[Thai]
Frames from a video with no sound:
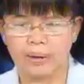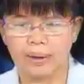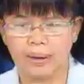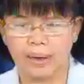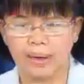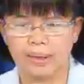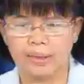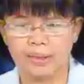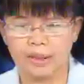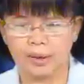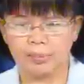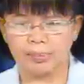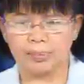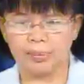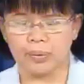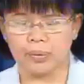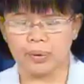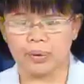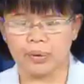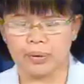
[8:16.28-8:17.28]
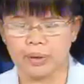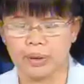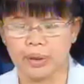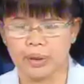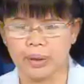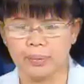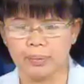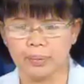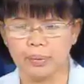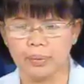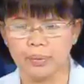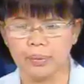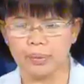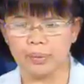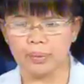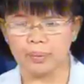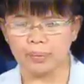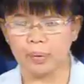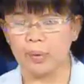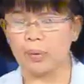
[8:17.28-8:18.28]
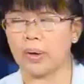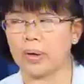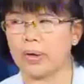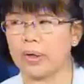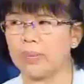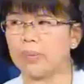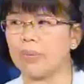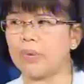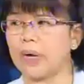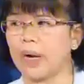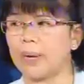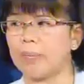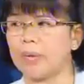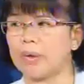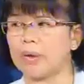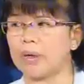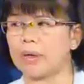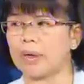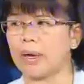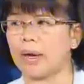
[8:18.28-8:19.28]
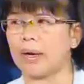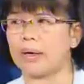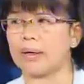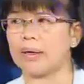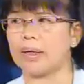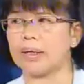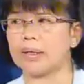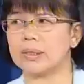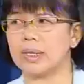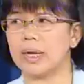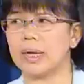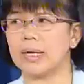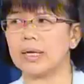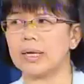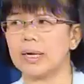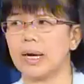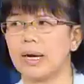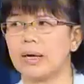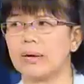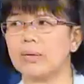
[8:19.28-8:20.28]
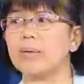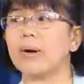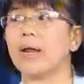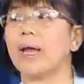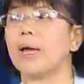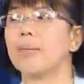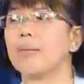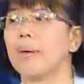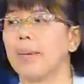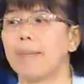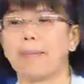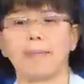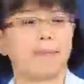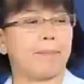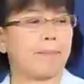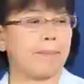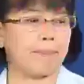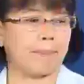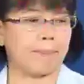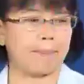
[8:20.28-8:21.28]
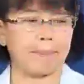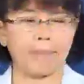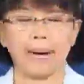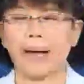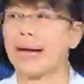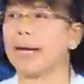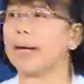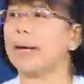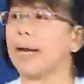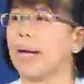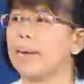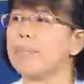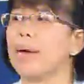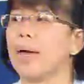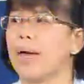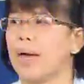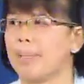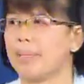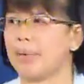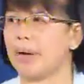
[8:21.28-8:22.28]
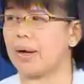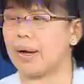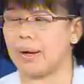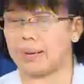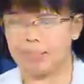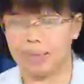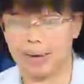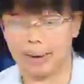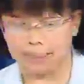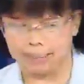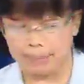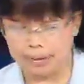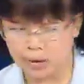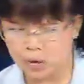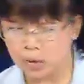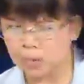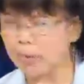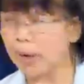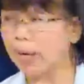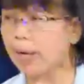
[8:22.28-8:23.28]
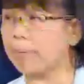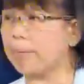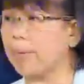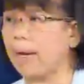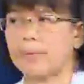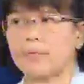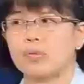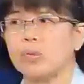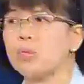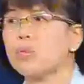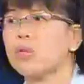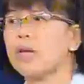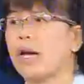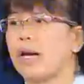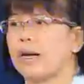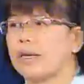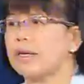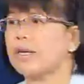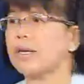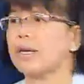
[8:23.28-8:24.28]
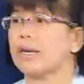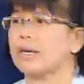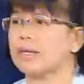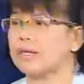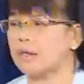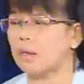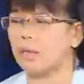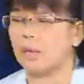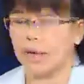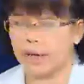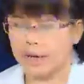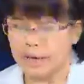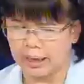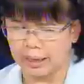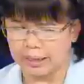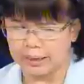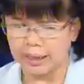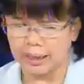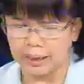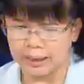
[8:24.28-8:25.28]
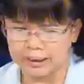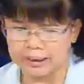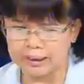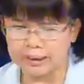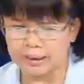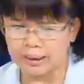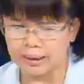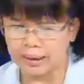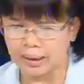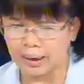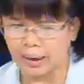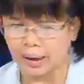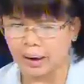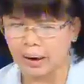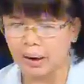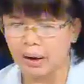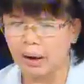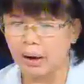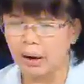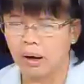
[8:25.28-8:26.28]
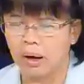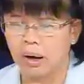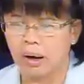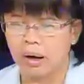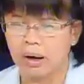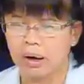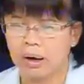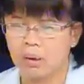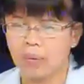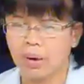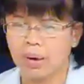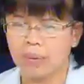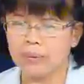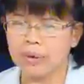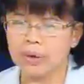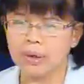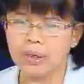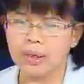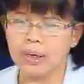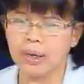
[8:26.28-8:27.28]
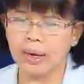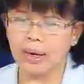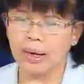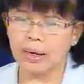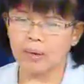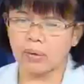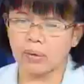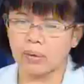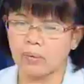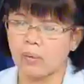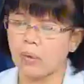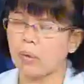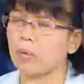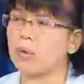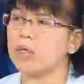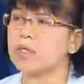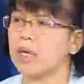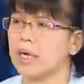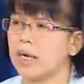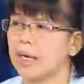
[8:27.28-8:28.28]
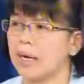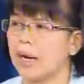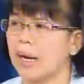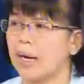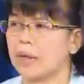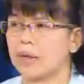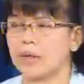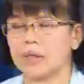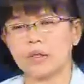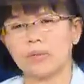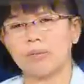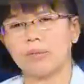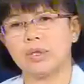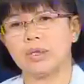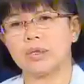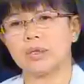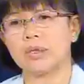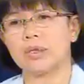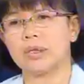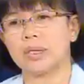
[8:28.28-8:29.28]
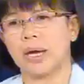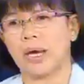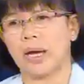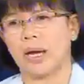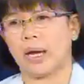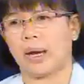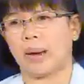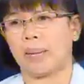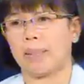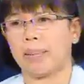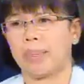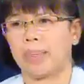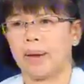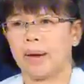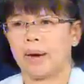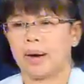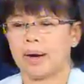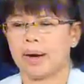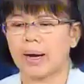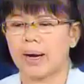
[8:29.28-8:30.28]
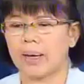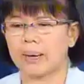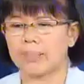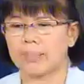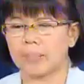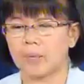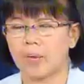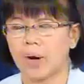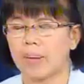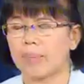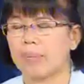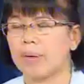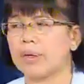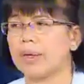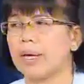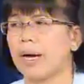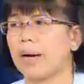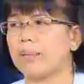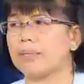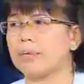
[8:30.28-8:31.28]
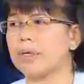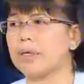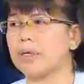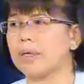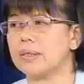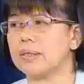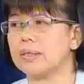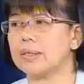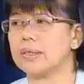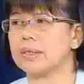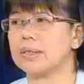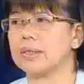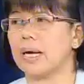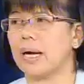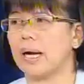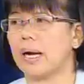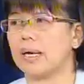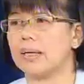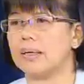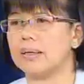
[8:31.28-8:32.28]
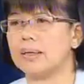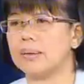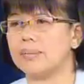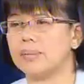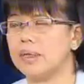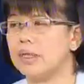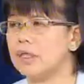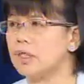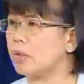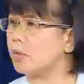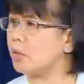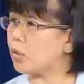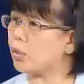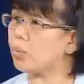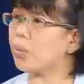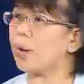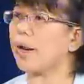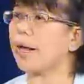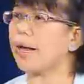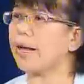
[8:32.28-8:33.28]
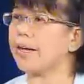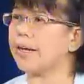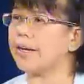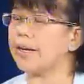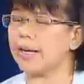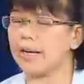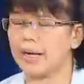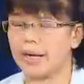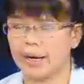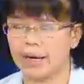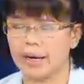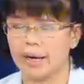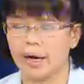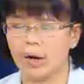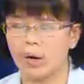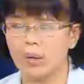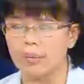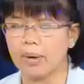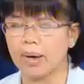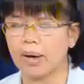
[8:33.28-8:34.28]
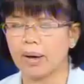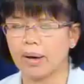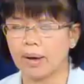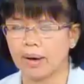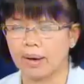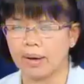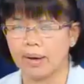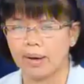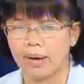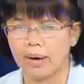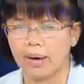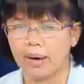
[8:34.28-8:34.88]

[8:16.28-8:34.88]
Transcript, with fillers: เป็นการเจ็บป่วยที่ผู้ป่วยหรือผู้รับบริการเนี่ยใช้การดูแลแบบหลายหลายแบบค่ะแบบปัจจุบันแบบทุกอย่างที่กำลังแสวงหาทางเลือกค่ะความคลี่คลายของวงวิชาการก็จะมีตั้งแต่การความพยายามที่จะศึกษาเรื่องพืชสมุนไพรนะคะเข้ามา